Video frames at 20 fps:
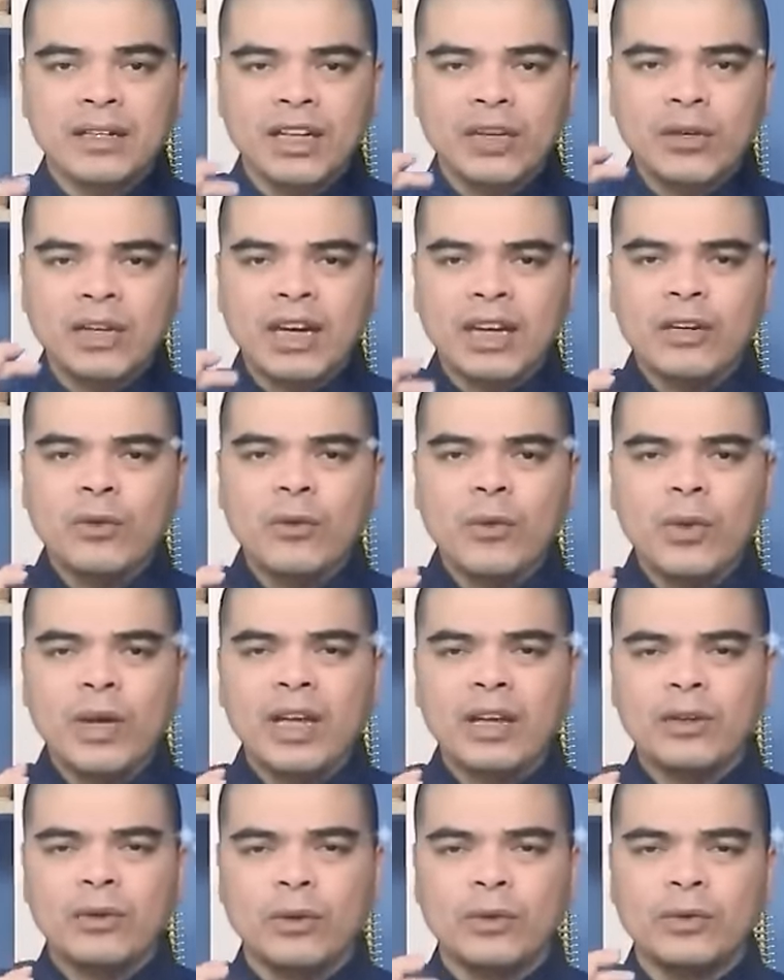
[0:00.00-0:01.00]
cái căn
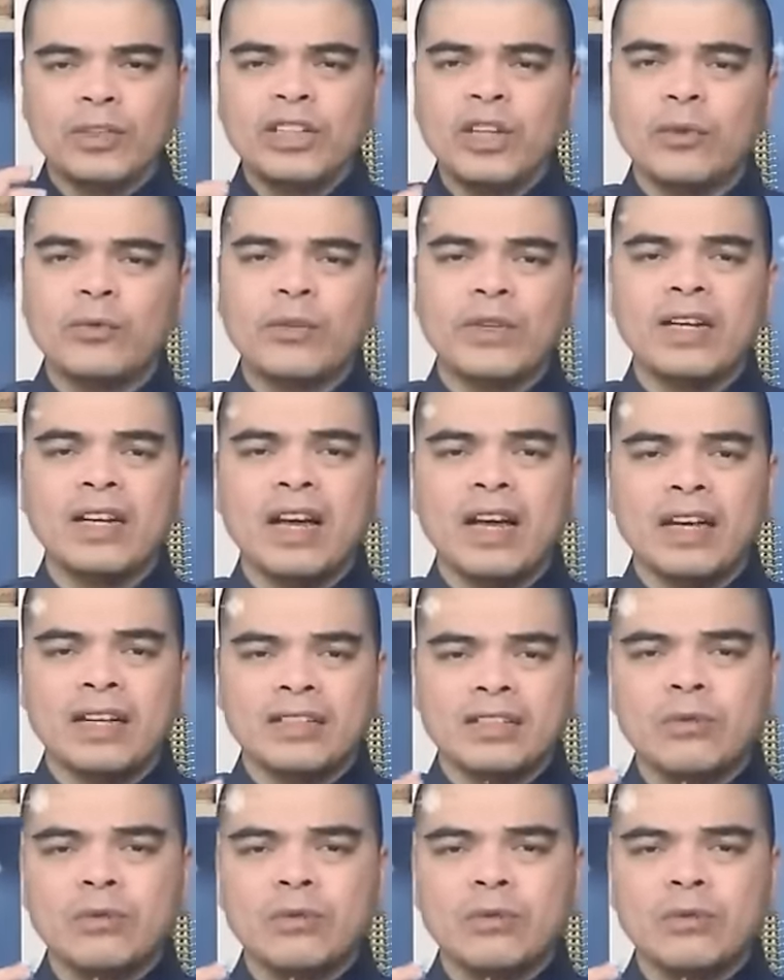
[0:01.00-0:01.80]
nguyên của nhiều vấn đề